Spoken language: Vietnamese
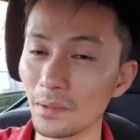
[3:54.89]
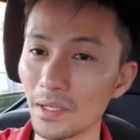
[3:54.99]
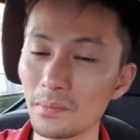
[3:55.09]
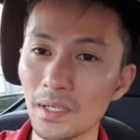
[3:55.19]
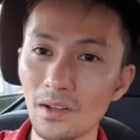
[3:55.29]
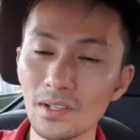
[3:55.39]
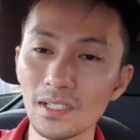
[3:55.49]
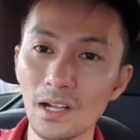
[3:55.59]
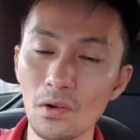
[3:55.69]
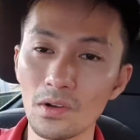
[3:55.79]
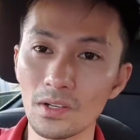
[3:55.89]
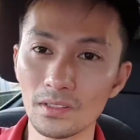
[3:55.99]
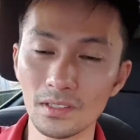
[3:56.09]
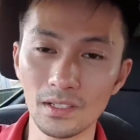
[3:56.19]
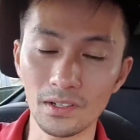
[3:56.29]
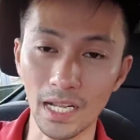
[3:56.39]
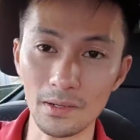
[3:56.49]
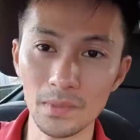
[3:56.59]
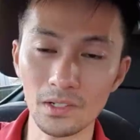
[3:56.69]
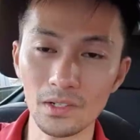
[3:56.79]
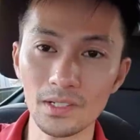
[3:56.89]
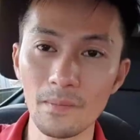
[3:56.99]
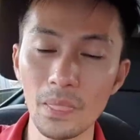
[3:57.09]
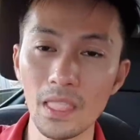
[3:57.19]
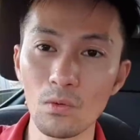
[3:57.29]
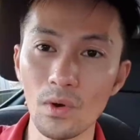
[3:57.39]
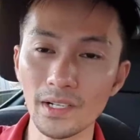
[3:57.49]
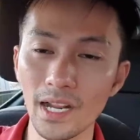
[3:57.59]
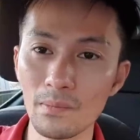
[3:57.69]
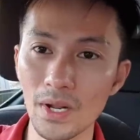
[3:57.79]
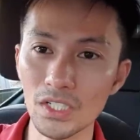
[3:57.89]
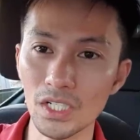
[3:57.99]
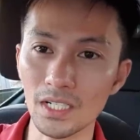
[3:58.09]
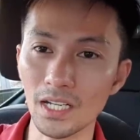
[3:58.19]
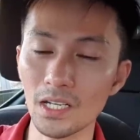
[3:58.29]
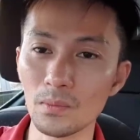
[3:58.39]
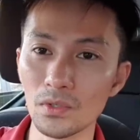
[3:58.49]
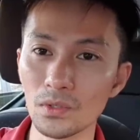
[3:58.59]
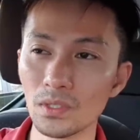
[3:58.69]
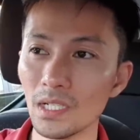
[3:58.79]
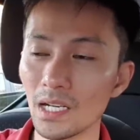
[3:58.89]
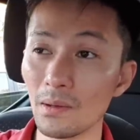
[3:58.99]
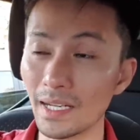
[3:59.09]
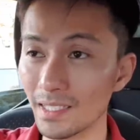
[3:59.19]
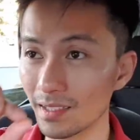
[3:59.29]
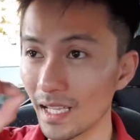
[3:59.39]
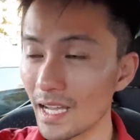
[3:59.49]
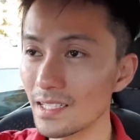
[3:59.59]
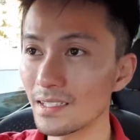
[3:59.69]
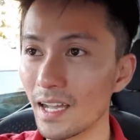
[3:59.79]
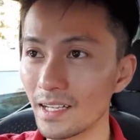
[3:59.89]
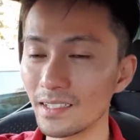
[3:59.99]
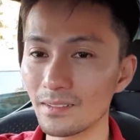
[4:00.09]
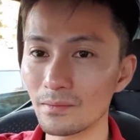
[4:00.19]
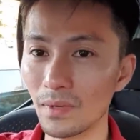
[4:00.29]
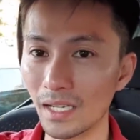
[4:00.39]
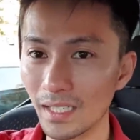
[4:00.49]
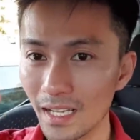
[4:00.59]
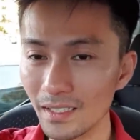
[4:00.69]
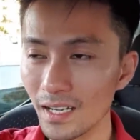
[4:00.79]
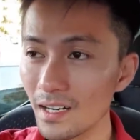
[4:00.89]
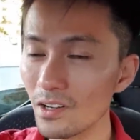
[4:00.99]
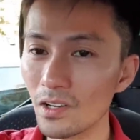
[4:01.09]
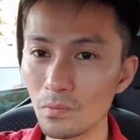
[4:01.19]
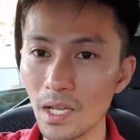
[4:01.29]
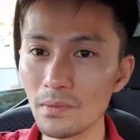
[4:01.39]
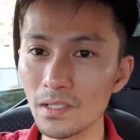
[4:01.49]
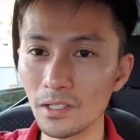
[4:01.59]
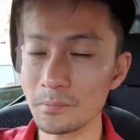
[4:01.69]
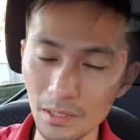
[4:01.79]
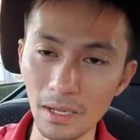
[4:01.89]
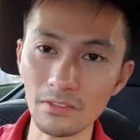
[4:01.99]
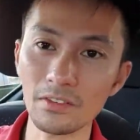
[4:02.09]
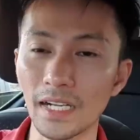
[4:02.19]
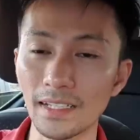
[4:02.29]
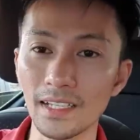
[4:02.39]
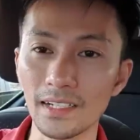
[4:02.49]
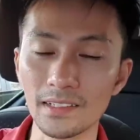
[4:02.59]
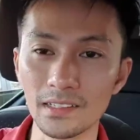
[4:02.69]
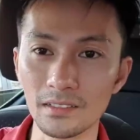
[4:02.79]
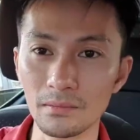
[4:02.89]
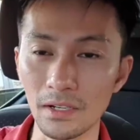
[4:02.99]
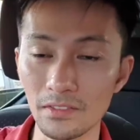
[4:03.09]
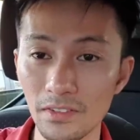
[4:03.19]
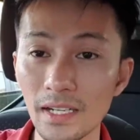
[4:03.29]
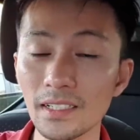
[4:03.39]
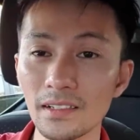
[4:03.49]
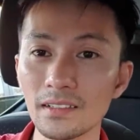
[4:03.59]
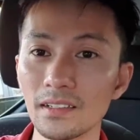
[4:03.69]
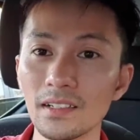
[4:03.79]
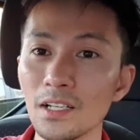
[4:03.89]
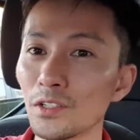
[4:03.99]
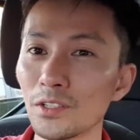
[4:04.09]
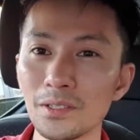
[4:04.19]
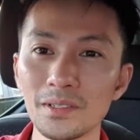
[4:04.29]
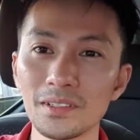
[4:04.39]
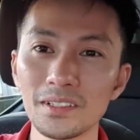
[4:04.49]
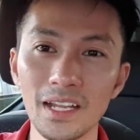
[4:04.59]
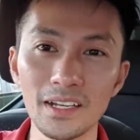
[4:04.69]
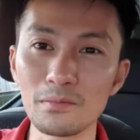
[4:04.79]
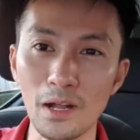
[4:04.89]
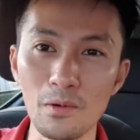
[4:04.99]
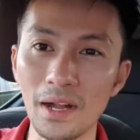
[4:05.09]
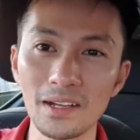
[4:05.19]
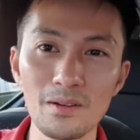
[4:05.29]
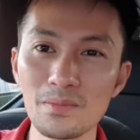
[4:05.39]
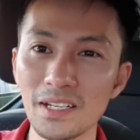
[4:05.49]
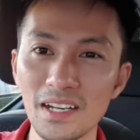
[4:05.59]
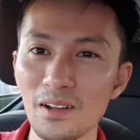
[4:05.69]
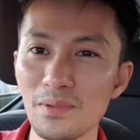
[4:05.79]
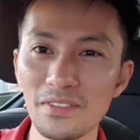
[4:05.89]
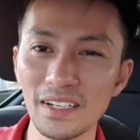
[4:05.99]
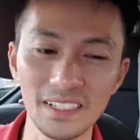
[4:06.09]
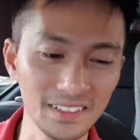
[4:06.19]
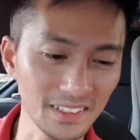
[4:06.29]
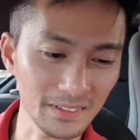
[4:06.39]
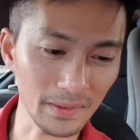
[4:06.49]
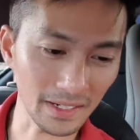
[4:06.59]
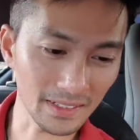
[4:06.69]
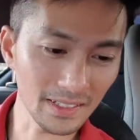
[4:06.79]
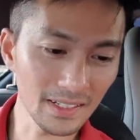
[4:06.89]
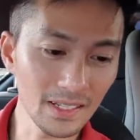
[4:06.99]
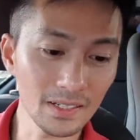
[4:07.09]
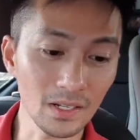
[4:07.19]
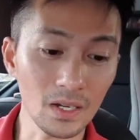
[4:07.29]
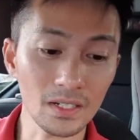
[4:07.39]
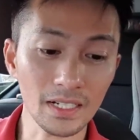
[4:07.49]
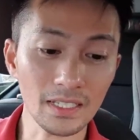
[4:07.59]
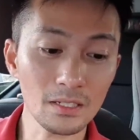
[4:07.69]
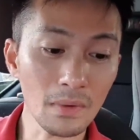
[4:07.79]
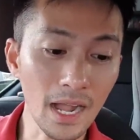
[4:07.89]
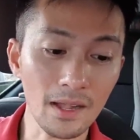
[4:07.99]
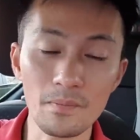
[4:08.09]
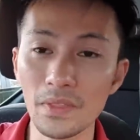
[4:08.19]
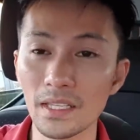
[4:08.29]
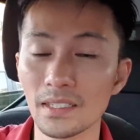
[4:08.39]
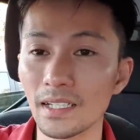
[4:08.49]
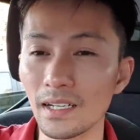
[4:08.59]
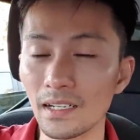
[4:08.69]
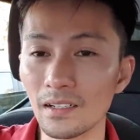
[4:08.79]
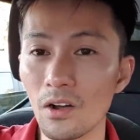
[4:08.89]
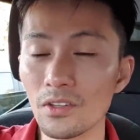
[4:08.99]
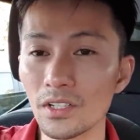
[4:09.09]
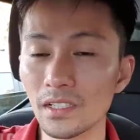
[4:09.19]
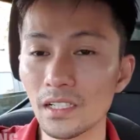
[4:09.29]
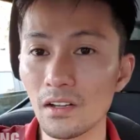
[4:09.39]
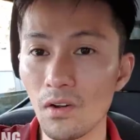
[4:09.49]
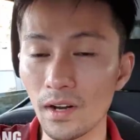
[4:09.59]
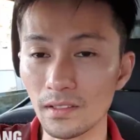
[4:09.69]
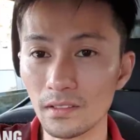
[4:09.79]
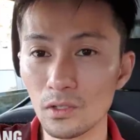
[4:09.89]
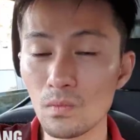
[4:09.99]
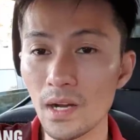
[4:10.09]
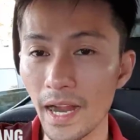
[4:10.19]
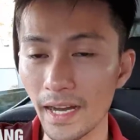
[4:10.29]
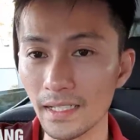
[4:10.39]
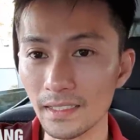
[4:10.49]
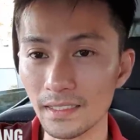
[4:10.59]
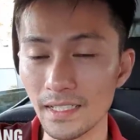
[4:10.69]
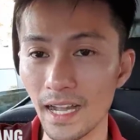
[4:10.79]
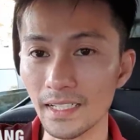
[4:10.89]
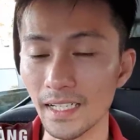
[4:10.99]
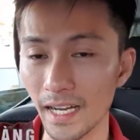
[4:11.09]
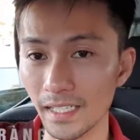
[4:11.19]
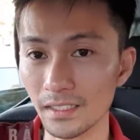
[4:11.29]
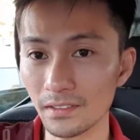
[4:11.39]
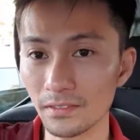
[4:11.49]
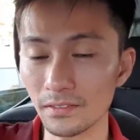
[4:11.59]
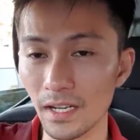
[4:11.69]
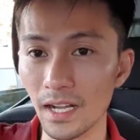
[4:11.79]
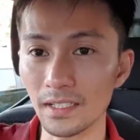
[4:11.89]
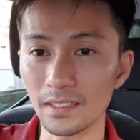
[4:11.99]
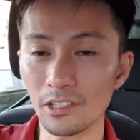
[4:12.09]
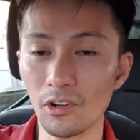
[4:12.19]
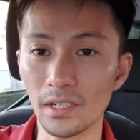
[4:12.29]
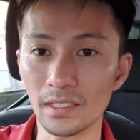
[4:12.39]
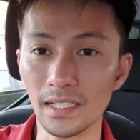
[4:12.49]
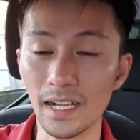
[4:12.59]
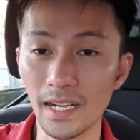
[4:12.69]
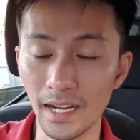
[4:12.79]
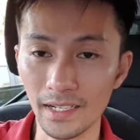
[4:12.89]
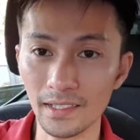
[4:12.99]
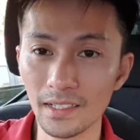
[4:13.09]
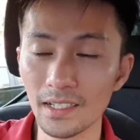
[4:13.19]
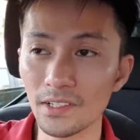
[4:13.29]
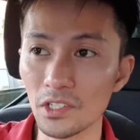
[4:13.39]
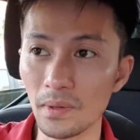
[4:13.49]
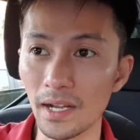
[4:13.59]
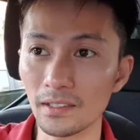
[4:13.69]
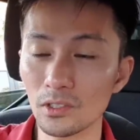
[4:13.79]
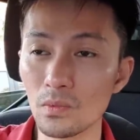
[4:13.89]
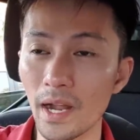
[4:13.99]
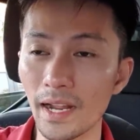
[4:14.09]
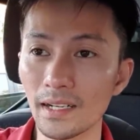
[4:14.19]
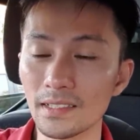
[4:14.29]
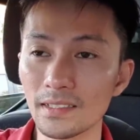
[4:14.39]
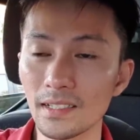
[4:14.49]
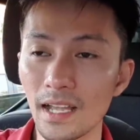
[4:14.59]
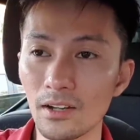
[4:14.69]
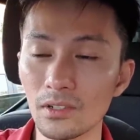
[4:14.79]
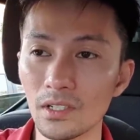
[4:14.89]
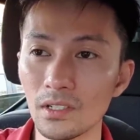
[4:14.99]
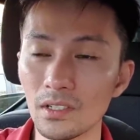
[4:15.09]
Bởi vì mình nói cái câu hồi nãy mình nói what can measure can improve, bạn nhìn thấy như vậy, bạn có thấy cân đo đong đếm nó được thì bạn cải thiện nó được, bạn phải phát triển nó được, chứ chứ để trong đầu bạn không thể nào mà phát triển được các bạn đó. Cái thứ ba thì là có những cái kế hoạch trung hạn, dài hạn và những kế hoạch ngắn hạn cho bạn. Trung hạn là như thế nào?